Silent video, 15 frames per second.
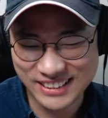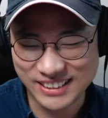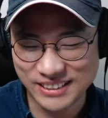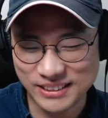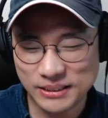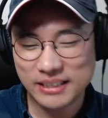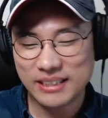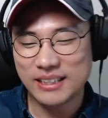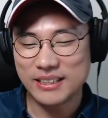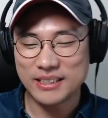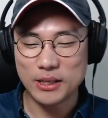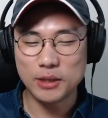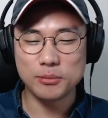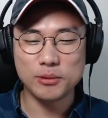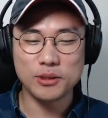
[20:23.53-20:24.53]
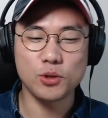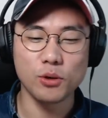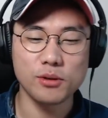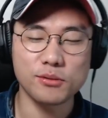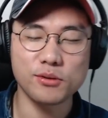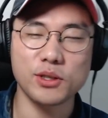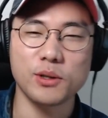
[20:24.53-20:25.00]
여 자, 여러분, 좋은
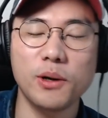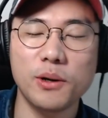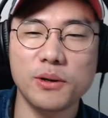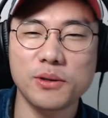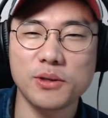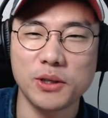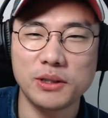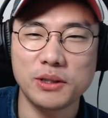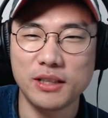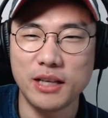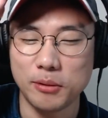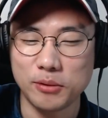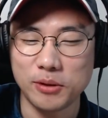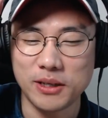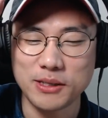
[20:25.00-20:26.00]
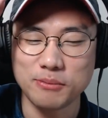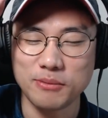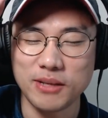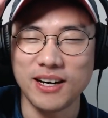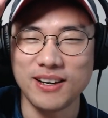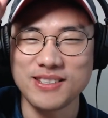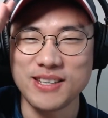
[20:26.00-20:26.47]
꿈 꾸시고, 저는 내일 뵙도록
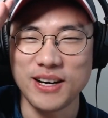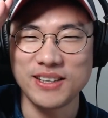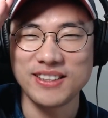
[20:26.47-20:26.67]
하겠습니다. 이상,